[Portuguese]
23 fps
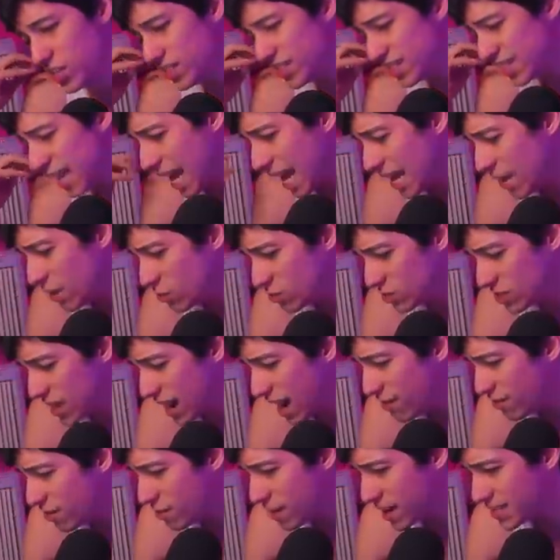instalei uns
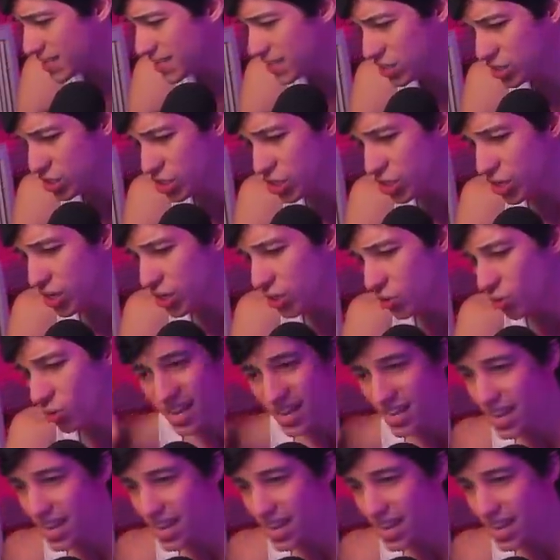drivers mais antigo.